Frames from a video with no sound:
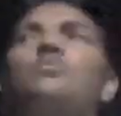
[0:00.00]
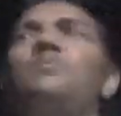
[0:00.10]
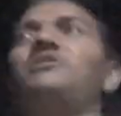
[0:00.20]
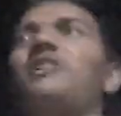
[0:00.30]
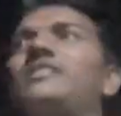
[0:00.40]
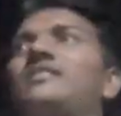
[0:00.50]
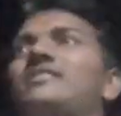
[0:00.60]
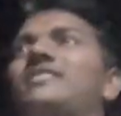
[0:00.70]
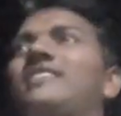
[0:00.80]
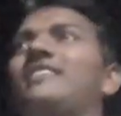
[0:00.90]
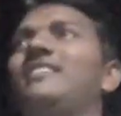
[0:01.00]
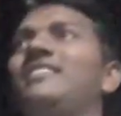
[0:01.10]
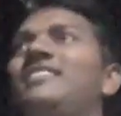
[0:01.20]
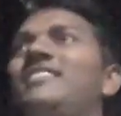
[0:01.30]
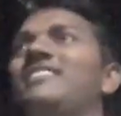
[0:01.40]
लोग प्रचार करते हैं
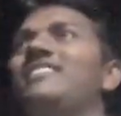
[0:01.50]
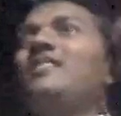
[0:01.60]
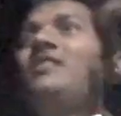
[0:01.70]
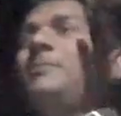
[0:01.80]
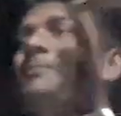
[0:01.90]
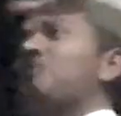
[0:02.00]
नहीं